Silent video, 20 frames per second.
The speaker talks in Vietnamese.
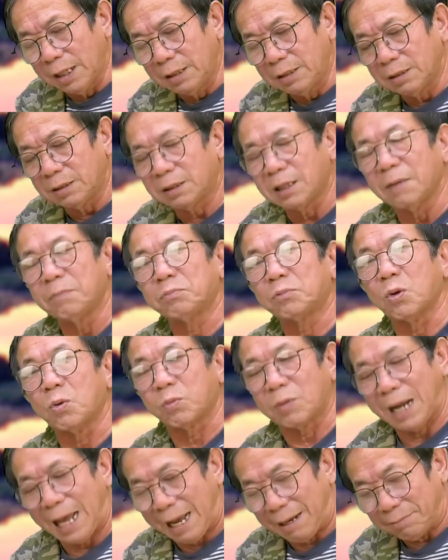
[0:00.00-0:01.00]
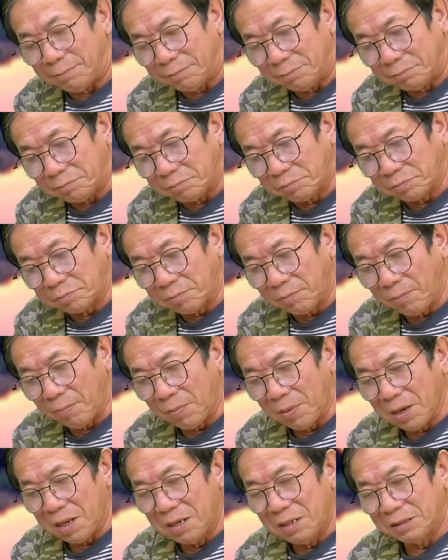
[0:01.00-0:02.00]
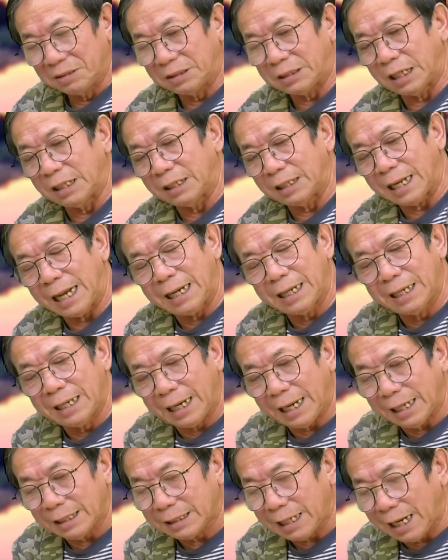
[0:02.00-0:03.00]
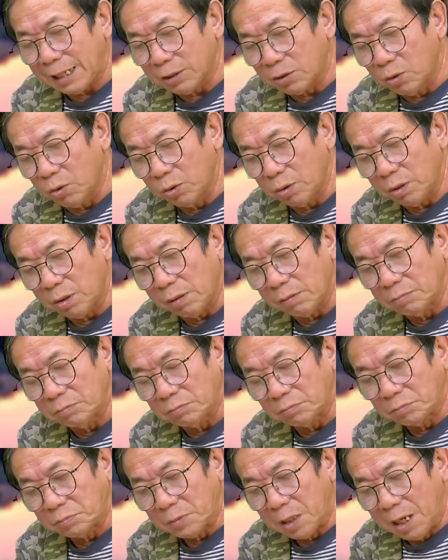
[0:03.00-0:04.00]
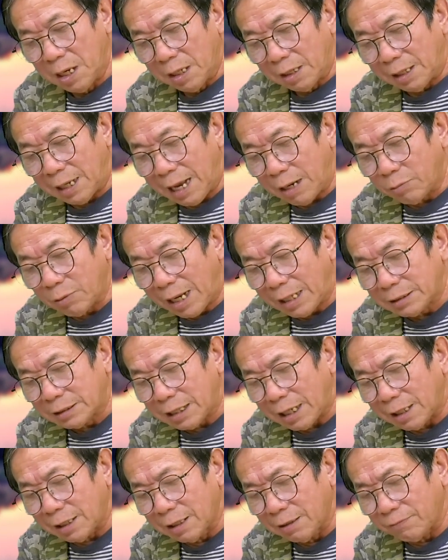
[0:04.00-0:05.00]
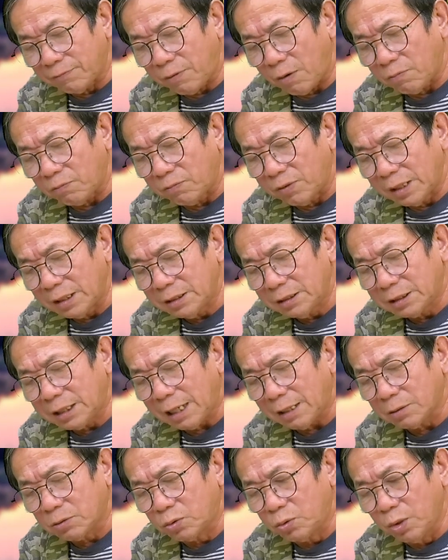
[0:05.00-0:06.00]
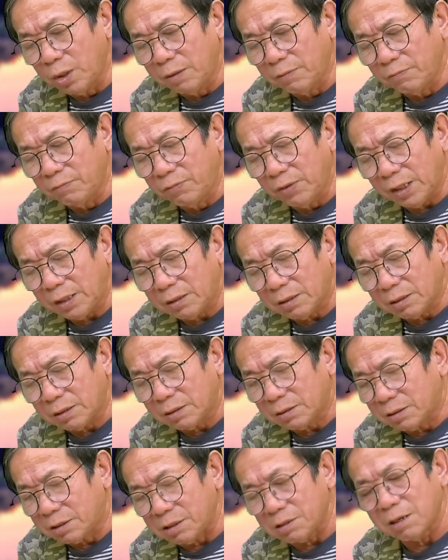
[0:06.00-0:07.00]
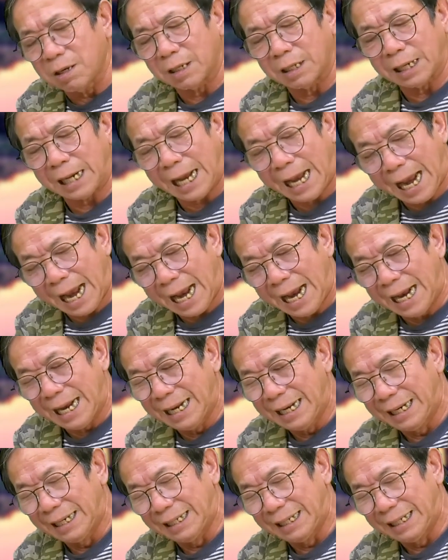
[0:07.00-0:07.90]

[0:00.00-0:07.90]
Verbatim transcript: nên tiếp tục làm. Trần Đăng ghé tai tôi. Lão đang trả lời phỏng vấn chắc chuyên viết trường ca